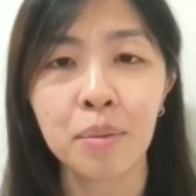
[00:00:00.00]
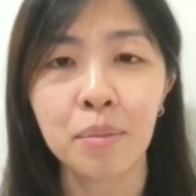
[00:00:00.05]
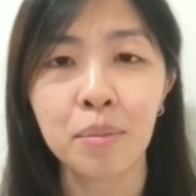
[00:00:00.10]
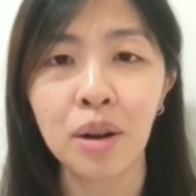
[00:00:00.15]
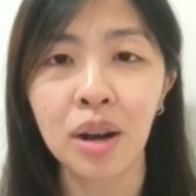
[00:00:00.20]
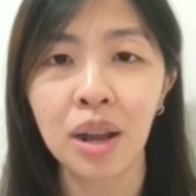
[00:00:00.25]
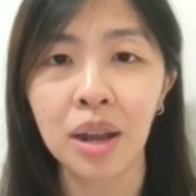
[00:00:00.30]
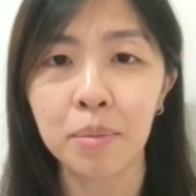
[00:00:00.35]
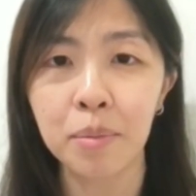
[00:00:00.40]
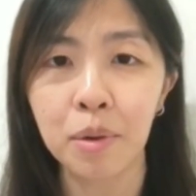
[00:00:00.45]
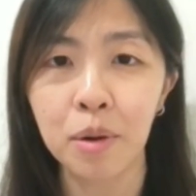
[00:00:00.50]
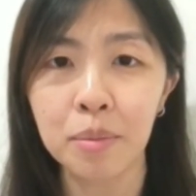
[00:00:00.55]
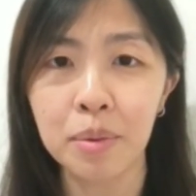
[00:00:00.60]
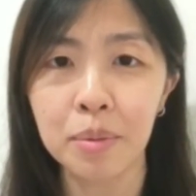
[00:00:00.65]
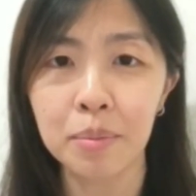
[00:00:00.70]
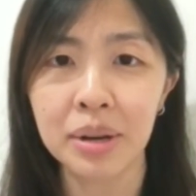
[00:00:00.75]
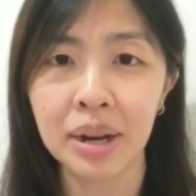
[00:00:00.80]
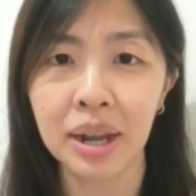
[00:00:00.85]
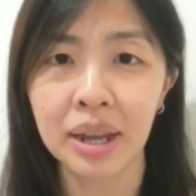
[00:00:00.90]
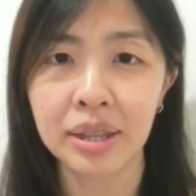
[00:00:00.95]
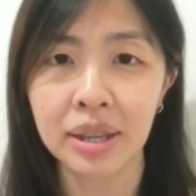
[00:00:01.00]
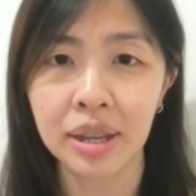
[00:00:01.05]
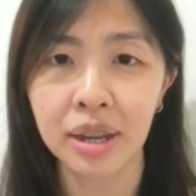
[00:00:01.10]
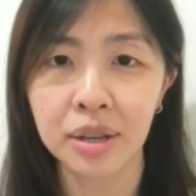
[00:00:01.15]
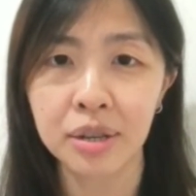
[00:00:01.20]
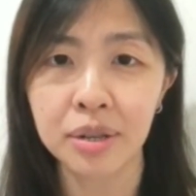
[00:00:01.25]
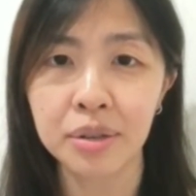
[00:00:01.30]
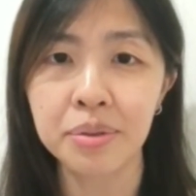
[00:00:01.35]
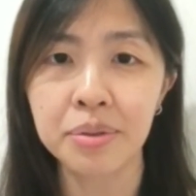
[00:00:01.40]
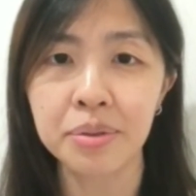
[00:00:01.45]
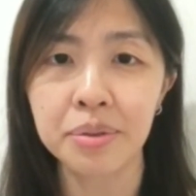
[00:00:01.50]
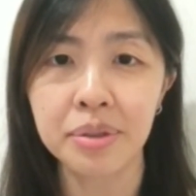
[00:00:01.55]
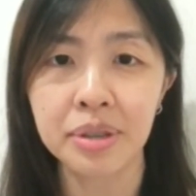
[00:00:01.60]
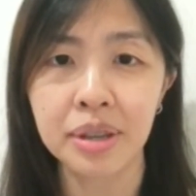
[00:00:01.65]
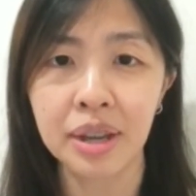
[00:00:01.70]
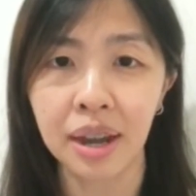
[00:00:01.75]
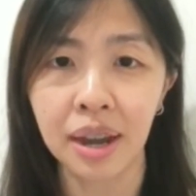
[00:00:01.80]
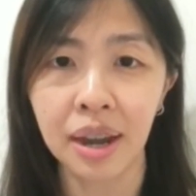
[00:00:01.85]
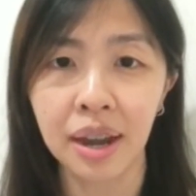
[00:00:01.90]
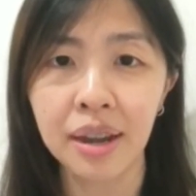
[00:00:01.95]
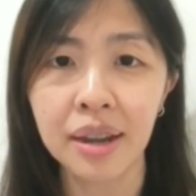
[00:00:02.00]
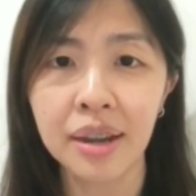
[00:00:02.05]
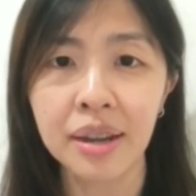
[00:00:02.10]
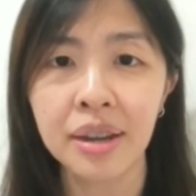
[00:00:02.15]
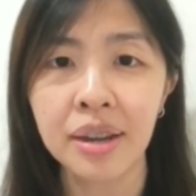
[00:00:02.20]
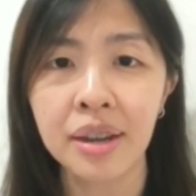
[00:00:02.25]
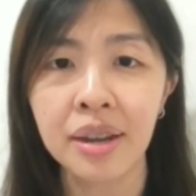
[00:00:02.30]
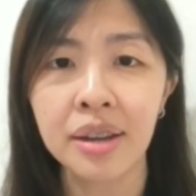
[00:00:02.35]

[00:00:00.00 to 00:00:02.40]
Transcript: mulai mau memperhatikan gurunya,